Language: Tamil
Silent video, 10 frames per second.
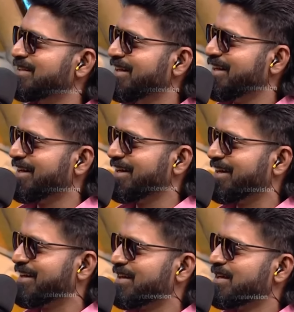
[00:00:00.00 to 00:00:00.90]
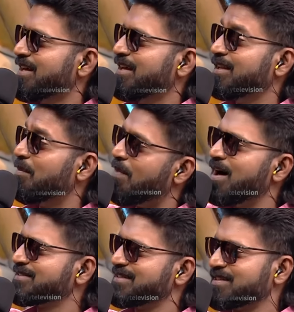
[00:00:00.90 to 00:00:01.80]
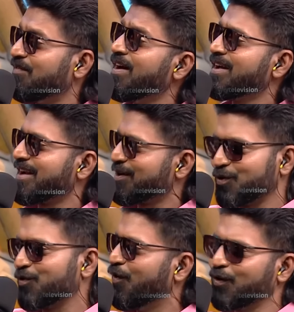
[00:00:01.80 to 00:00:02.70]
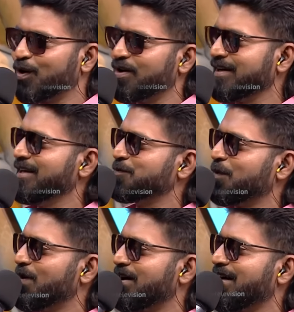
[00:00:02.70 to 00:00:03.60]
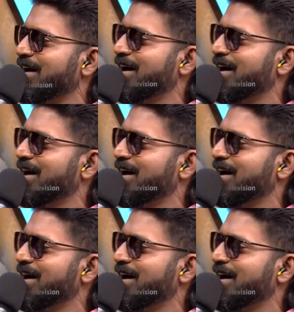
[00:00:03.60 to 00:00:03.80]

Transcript: திடீர்னு இந்த மார்ஸ் செவ்வாய் கிரகத்தோட போட்டோலாம் ரிலீஸ் பண்ணுவாங்க